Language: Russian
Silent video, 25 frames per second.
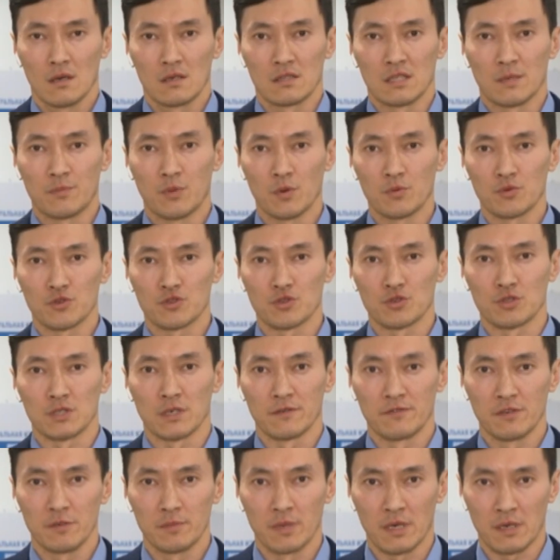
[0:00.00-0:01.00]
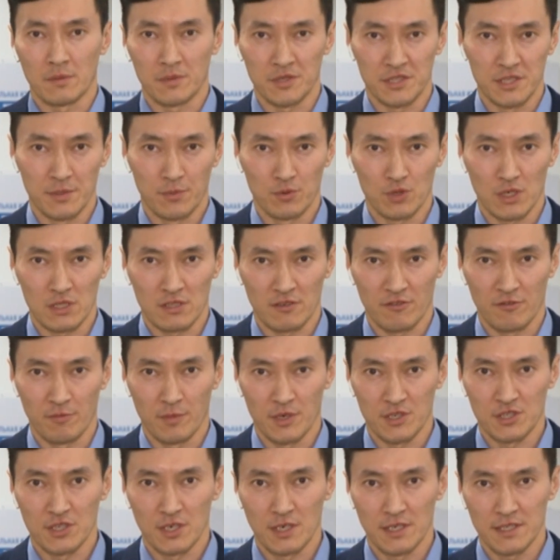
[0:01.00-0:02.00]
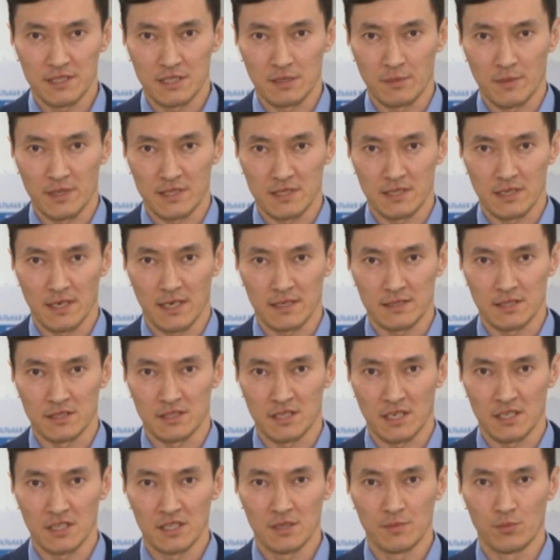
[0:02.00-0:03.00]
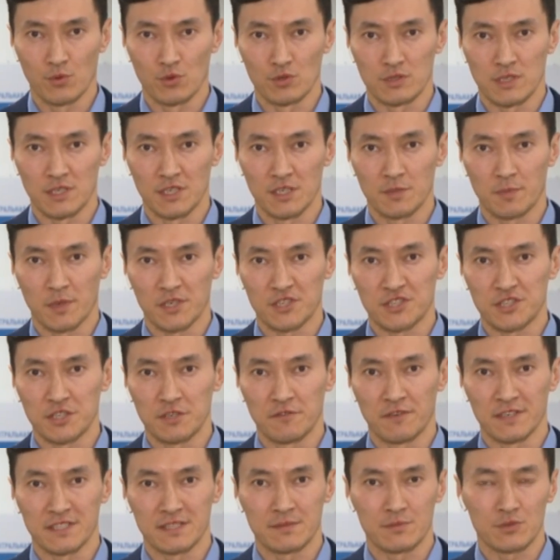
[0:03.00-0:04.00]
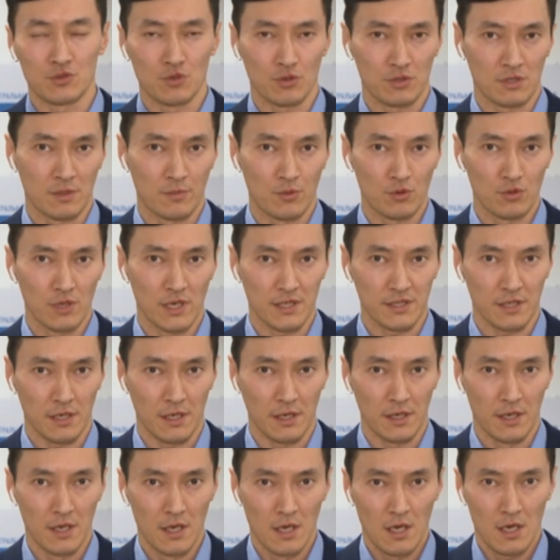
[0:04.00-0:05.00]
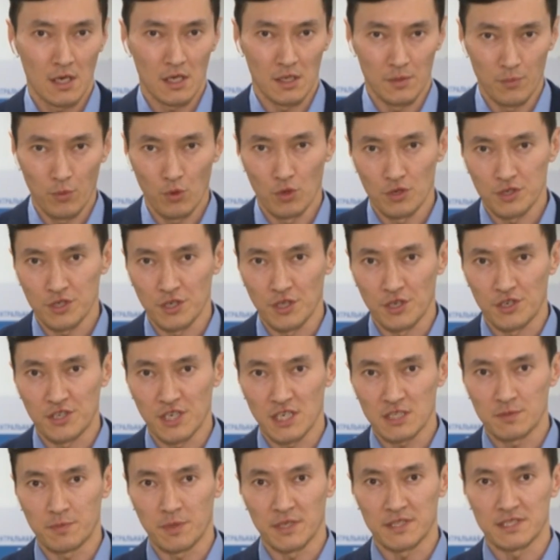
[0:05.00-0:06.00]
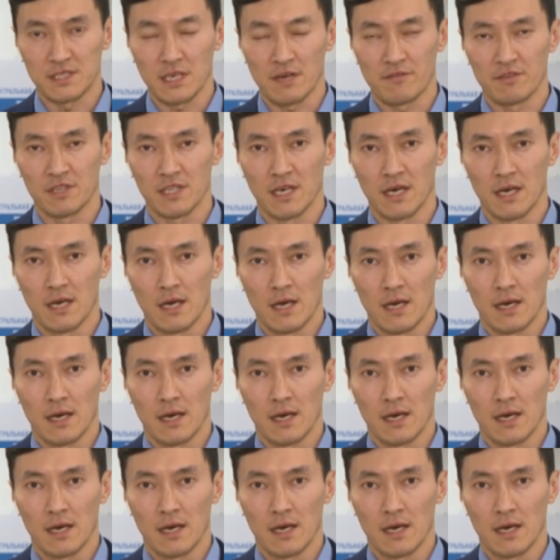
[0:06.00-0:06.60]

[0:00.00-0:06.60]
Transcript: Напомню, что за выборами депутатов в Мажилис и Маслихаты страны будут следить почти 800 наблюдателей, и большая их часть представлена